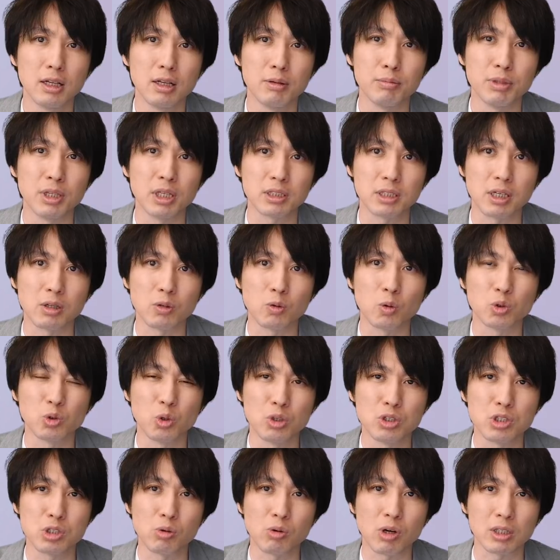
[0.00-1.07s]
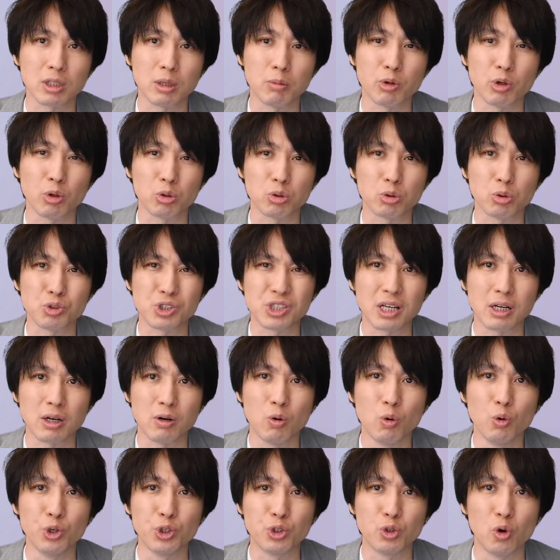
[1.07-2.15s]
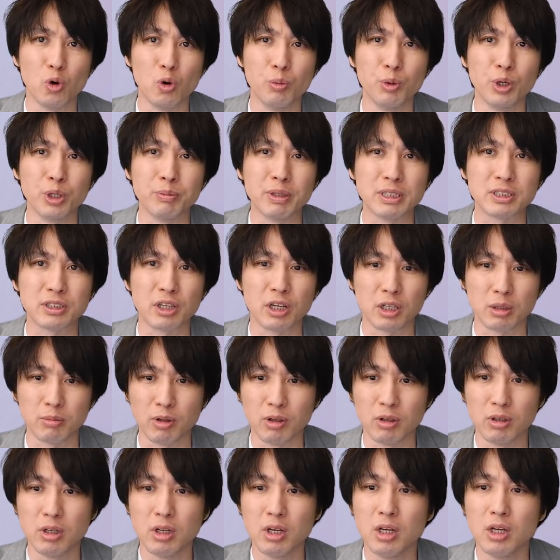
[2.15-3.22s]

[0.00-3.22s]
皆さんご存知の方もひょっとしたら多いと思いますけれども、